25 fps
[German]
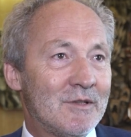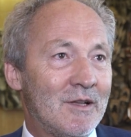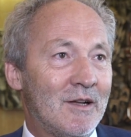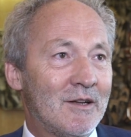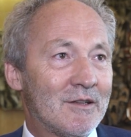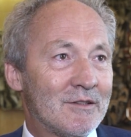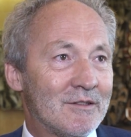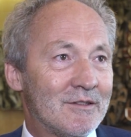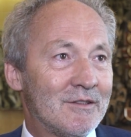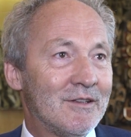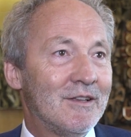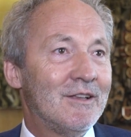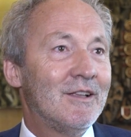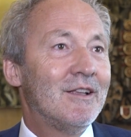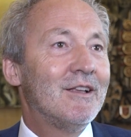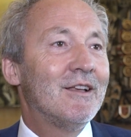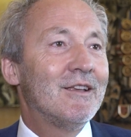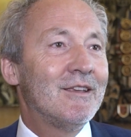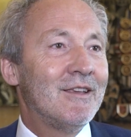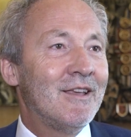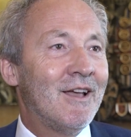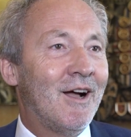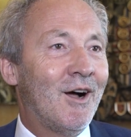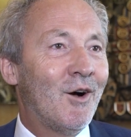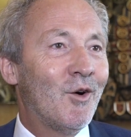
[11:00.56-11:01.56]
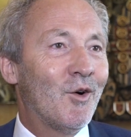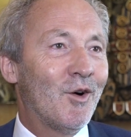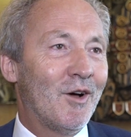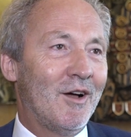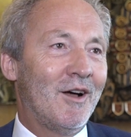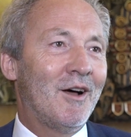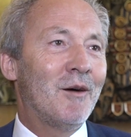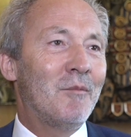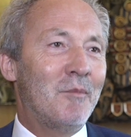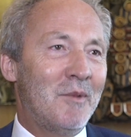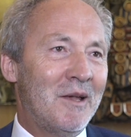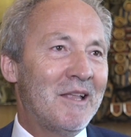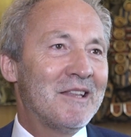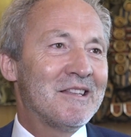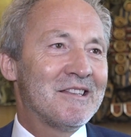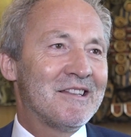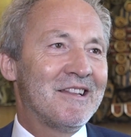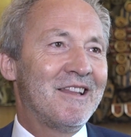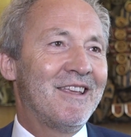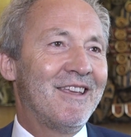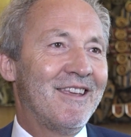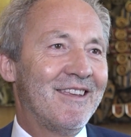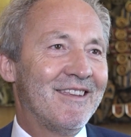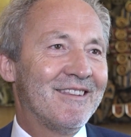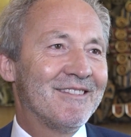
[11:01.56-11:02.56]
Sacks ja auch
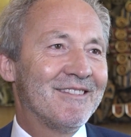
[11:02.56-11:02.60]
Plätzle.